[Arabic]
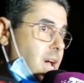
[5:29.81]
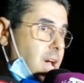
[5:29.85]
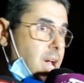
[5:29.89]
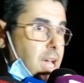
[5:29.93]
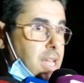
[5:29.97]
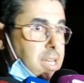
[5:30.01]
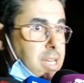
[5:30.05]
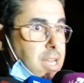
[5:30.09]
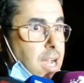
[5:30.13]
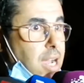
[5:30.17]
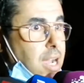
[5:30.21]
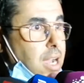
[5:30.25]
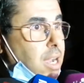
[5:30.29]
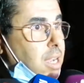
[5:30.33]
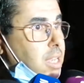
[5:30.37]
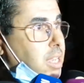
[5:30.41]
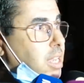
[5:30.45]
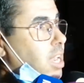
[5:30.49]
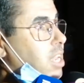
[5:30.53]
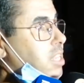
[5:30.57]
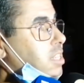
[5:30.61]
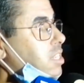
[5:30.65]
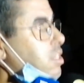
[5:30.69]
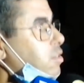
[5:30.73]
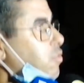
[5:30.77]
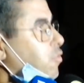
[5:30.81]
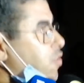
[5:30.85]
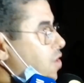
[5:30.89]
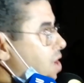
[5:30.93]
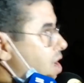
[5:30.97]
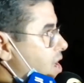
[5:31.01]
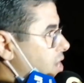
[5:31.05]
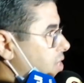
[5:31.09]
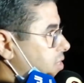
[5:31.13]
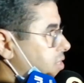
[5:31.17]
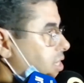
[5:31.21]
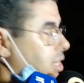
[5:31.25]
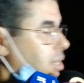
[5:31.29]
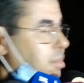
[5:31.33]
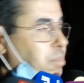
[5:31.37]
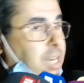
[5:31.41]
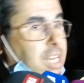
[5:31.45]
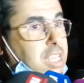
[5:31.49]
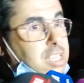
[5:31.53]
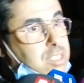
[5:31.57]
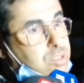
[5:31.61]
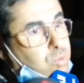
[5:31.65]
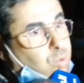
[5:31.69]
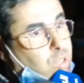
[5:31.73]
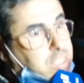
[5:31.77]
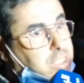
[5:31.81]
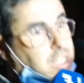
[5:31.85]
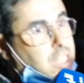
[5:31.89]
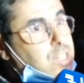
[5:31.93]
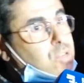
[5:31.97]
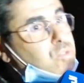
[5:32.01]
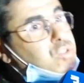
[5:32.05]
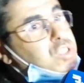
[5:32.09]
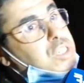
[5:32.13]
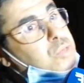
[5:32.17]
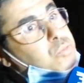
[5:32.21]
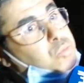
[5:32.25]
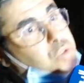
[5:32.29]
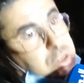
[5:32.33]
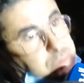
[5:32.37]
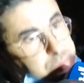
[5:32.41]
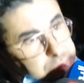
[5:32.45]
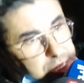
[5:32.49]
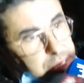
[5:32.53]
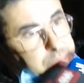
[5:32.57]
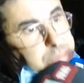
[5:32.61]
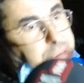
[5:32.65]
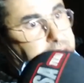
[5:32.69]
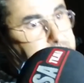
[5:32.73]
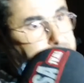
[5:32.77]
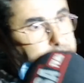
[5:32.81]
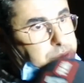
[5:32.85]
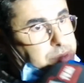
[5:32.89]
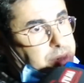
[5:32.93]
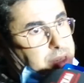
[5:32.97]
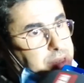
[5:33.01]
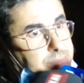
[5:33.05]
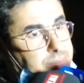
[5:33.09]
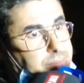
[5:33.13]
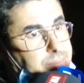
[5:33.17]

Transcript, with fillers: مجموعه من الامور كدفاع ديال المركز الوطني سي محمد المديني